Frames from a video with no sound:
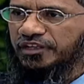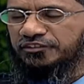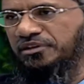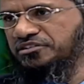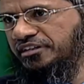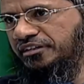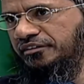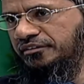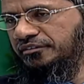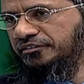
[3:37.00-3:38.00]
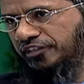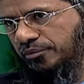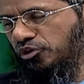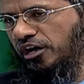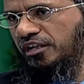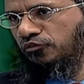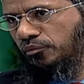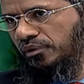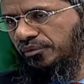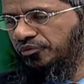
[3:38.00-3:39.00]
হাদিস আছে সহি বুখারিতে
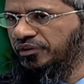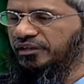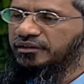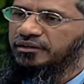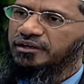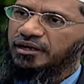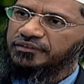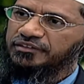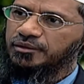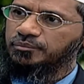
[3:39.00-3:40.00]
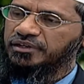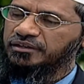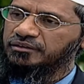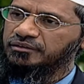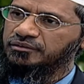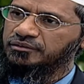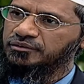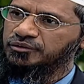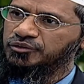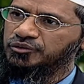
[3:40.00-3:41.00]
খণ্ড নম্বর তিন হাদিস নাম্বার
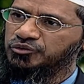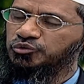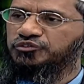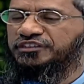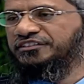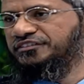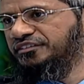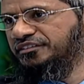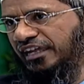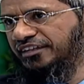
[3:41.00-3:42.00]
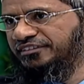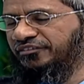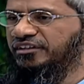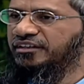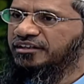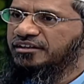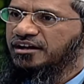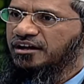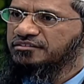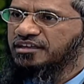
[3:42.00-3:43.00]
দুই হাজার ছয়শো সাতানব্বই
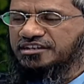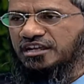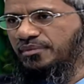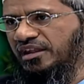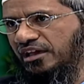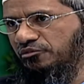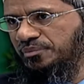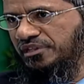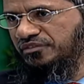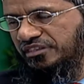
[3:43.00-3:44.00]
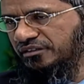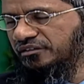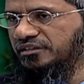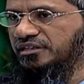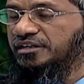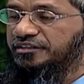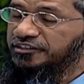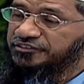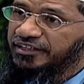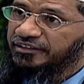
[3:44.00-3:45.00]
হজরত আয়সারদাল্লাহ আনহা
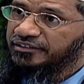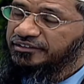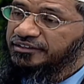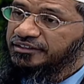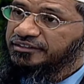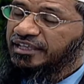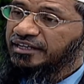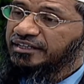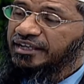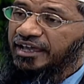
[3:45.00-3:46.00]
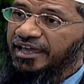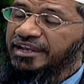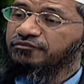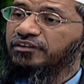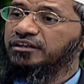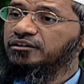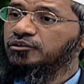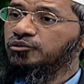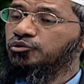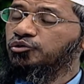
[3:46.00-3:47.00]
তিনি বলেছেন যে যদি কেউ
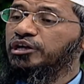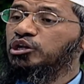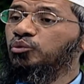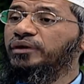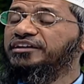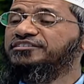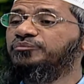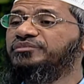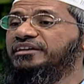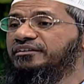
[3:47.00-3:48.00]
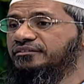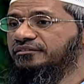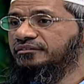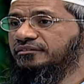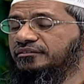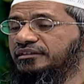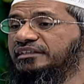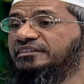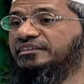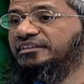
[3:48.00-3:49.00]
নতুন কিছু আবিষ্কার করে
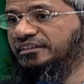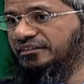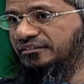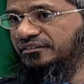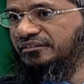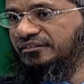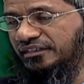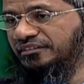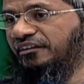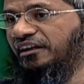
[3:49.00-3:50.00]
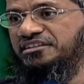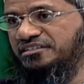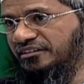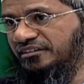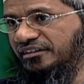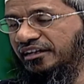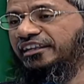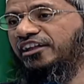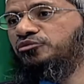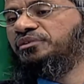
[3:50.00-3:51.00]
দিনের ভেতরে ধর্মের ভেতরে
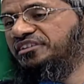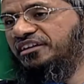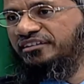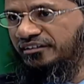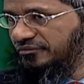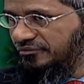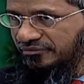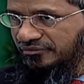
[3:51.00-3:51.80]
সেটা বাতিল করতে হবে